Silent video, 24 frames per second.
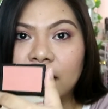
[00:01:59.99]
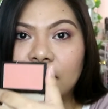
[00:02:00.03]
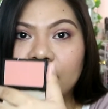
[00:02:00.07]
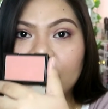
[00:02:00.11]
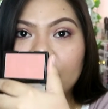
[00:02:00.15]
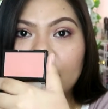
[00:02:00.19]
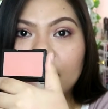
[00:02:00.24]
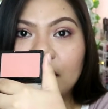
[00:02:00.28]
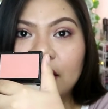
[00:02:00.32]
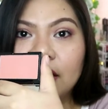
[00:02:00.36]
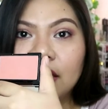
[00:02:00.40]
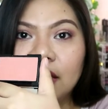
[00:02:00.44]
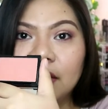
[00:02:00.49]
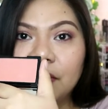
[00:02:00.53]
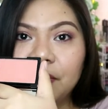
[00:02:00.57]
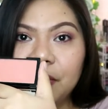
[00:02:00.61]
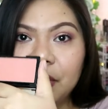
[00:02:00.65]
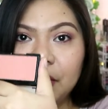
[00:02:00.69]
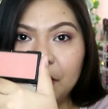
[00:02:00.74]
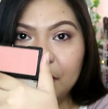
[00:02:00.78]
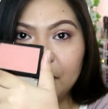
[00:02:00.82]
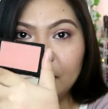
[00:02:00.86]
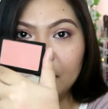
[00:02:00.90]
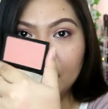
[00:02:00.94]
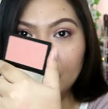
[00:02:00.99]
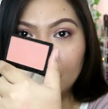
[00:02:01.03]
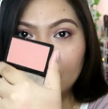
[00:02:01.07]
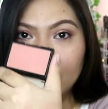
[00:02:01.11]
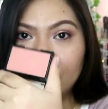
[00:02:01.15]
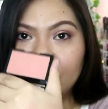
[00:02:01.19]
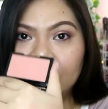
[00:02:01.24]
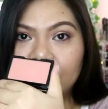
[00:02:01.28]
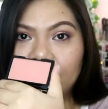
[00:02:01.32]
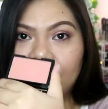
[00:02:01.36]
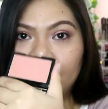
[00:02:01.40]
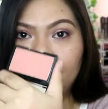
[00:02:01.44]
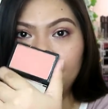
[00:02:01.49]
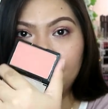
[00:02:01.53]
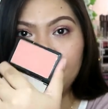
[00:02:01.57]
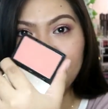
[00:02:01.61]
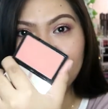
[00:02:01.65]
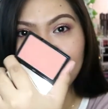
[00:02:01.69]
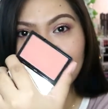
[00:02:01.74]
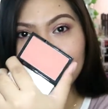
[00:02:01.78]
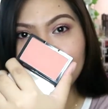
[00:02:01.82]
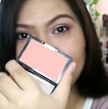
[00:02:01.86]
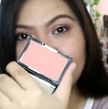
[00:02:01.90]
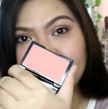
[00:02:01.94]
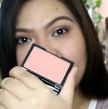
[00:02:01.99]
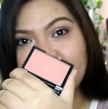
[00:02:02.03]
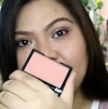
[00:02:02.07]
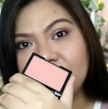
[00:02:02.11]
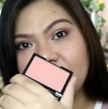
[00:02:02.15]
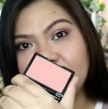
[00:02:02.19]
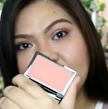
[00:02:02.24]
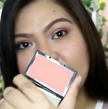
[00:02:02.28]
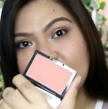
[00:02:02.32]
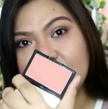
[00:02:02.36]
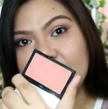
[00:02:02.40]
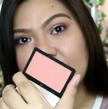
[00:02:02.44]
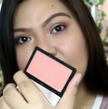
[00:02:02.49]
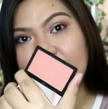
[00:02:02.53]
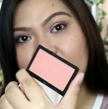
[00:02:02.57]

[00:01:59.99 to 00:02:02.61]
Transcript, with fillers: Ayan, ang pigmented, diba? Perfect for everyday